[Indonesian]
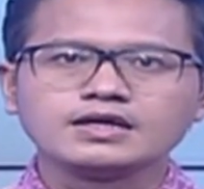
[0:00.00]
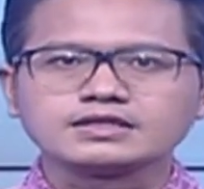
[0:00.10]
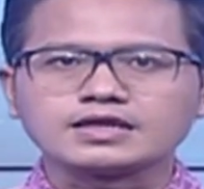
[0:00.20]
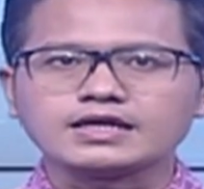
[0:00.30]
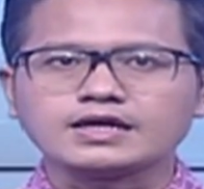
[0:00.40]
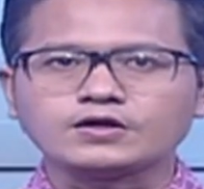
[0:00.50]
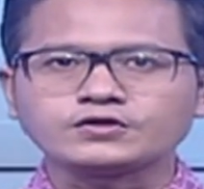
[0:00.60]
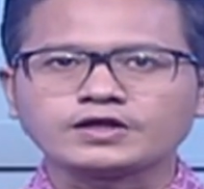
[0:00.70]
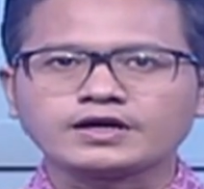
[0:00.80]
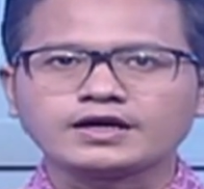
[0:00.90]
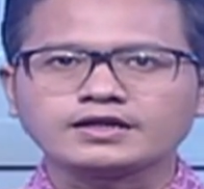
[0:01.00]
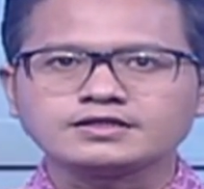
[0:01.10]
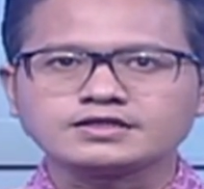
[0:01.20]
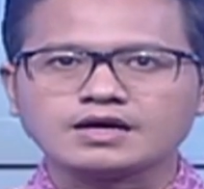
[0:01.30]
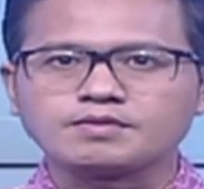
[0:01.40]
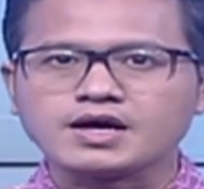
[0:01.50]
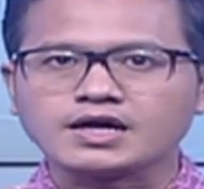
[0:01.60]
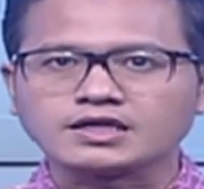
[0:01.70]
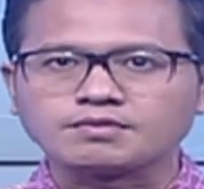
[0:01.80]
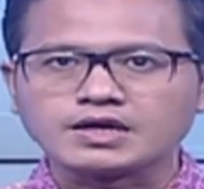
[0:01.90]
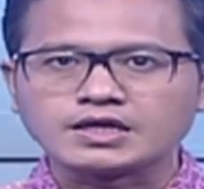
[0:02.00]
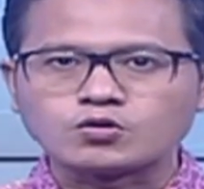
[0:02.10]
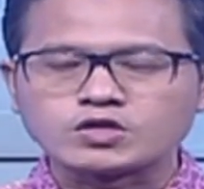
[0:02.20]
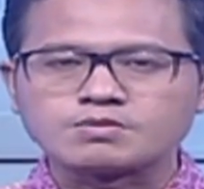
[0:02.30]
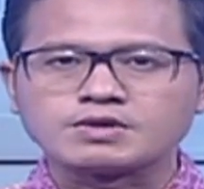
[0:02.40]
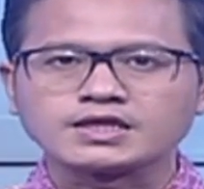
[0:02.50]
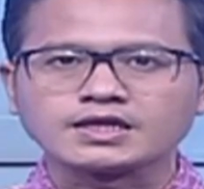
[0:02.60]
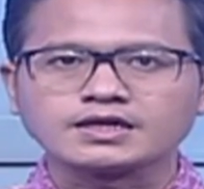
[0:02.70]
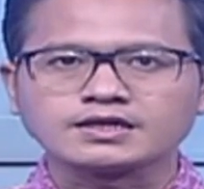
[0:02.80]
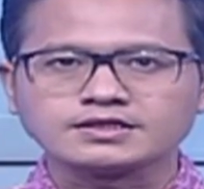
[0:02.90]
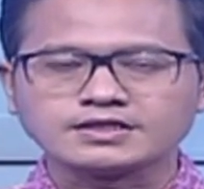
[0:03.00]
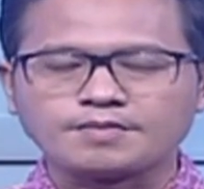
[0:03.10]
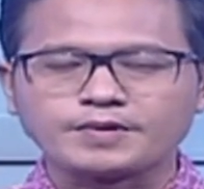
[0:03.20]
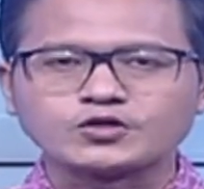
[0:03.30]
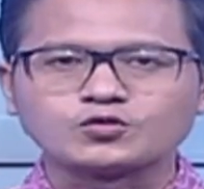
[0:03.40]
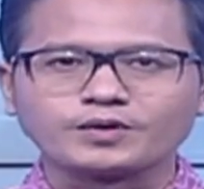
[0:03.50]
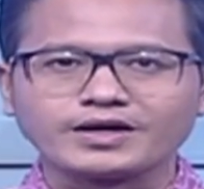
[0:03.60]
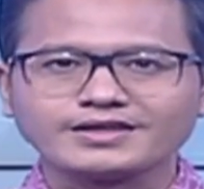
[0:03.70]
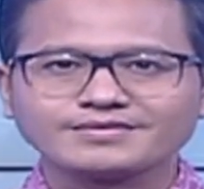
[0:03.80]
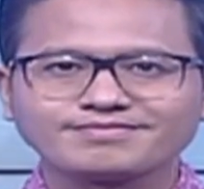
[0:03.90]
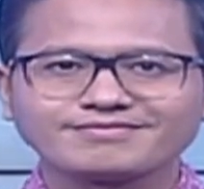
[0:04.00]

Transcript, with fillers: Saya Oscar Haris, kami akan kembali dua jam mendatang. Sampai jumpa.